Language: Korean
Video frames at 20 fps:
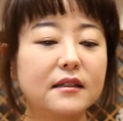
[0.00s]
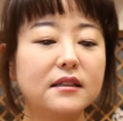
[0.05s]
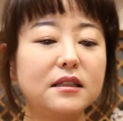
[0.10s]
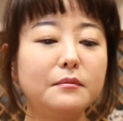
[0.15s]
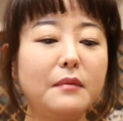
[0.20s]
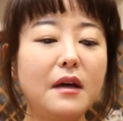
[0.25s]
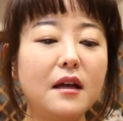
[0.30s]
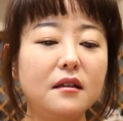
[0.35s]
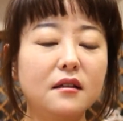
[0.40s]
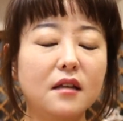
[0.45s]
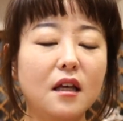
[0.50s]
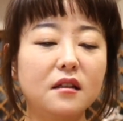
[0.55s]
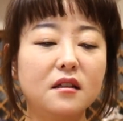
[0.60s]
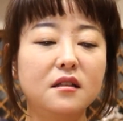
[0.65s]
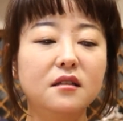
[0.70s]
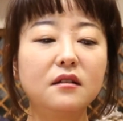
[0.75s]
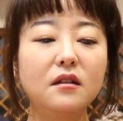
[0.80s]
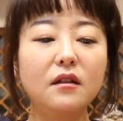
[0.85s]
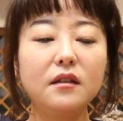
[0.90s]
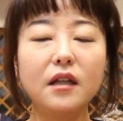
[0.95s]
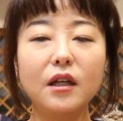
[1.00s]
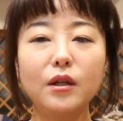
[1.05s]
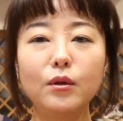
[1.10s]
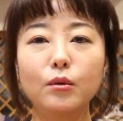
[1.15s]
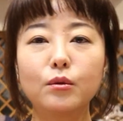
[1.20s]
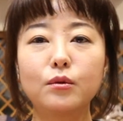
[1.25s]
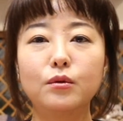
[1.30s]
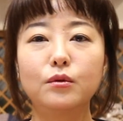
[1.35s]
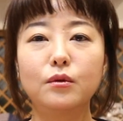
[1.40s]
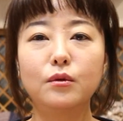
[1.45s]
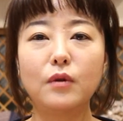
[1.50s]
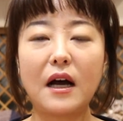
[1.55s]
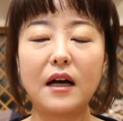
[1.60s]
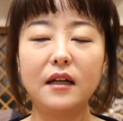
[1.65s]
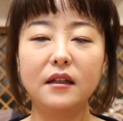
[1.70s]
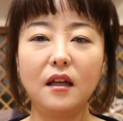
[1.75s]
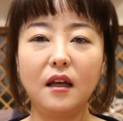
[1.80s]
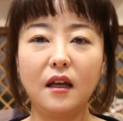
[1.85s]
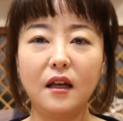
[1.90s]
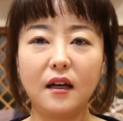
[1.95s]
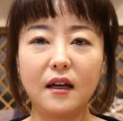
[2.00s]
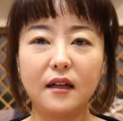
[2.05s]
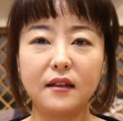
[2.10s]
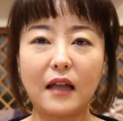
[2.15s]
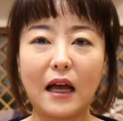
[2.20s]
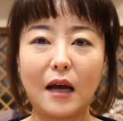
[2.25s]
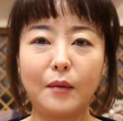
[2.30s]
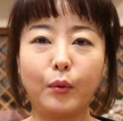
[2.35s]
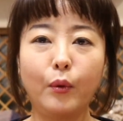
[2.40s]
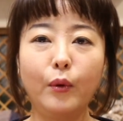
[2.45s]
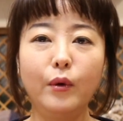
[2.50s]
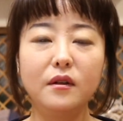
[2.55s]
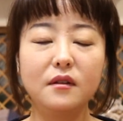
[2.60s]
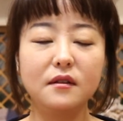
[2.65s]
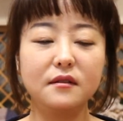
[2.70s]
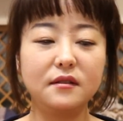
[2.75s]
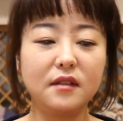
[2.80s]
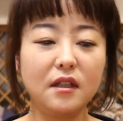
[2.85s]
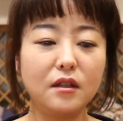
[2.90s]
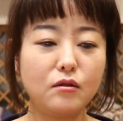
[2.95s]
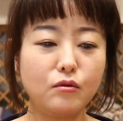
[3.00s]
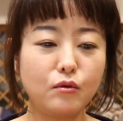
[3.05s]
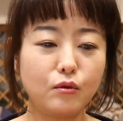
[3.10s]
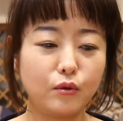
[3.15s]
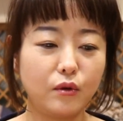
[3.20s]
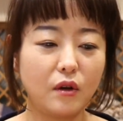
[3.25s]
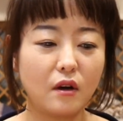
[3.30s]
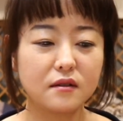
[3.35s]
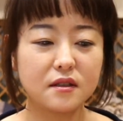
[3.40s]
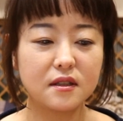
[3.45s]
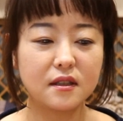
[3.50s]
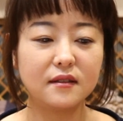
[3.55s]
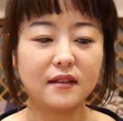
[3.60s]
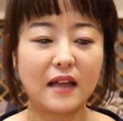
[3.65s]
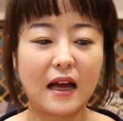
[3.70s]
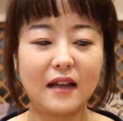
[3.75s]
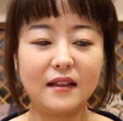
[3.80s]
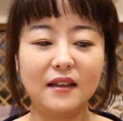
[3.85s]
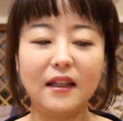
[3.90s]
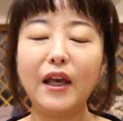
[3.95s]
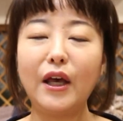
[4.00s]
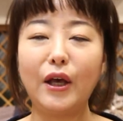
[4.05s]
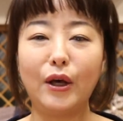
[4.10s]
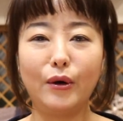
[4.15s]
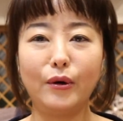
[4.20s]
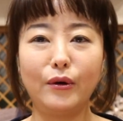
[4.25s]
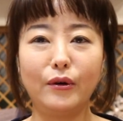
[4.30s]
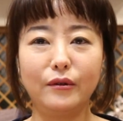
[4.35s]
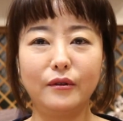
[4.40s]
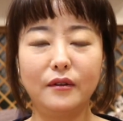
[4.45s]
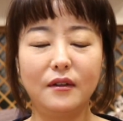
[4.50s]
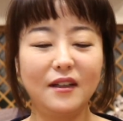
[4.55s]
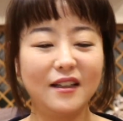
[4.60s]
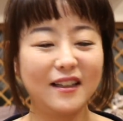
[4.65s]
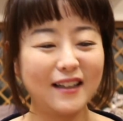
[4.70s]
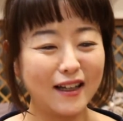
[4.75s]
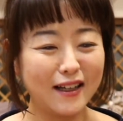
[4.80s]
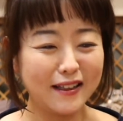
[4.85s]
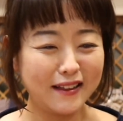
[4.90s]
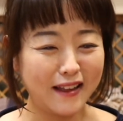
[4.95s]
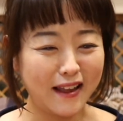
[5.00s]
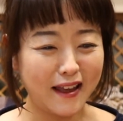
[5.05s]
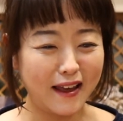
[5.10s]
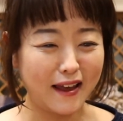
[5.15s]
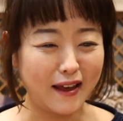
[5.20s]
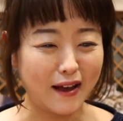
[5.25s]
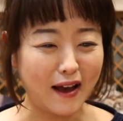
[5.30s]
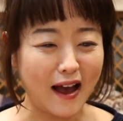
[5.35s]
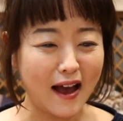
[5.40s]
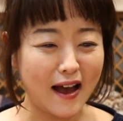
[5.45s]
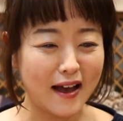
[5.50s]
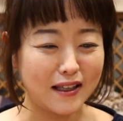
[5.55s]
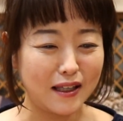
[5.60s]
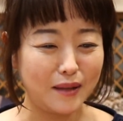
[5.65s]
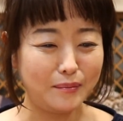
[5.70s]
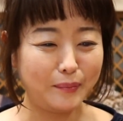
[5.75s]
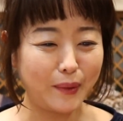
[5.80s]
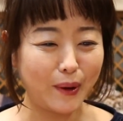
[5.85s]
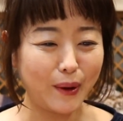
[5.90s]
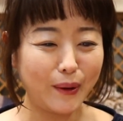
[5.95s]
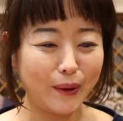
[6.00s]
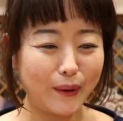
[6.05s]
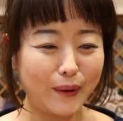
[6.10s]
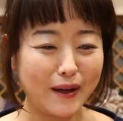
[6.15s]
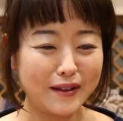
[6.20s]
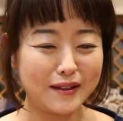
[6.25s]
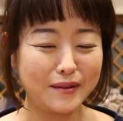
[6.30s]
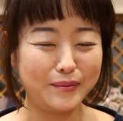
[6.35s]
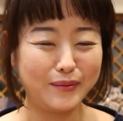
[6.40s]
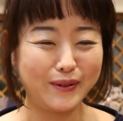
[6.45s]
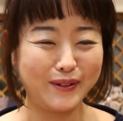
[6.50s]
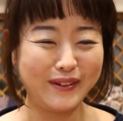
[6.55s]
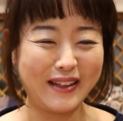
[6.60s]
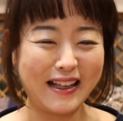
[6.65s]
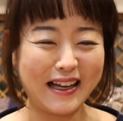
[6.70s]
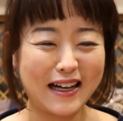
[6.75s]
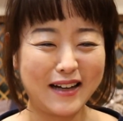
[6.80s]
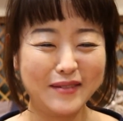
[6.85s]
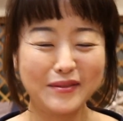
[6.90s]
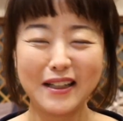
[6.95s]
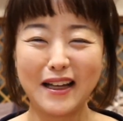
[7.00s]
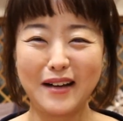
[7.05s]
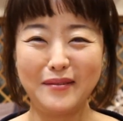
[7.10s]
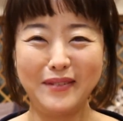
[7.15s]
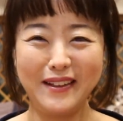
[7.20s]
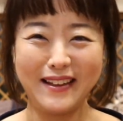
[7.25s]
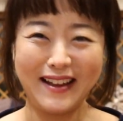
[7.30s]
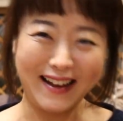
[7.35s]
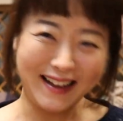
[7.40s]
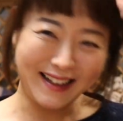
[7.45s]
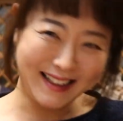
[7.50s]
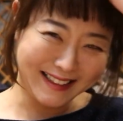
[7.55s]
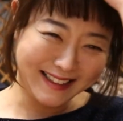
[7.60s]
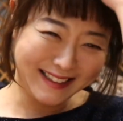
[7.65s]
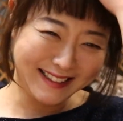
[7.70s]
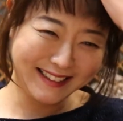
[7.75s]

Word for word: 그치만 이렇게 드러내놓고 안에가 다 보이는 시스루 형식은 아니에요. 네, 아 이뻐요 하신 분, 네 감사합니다.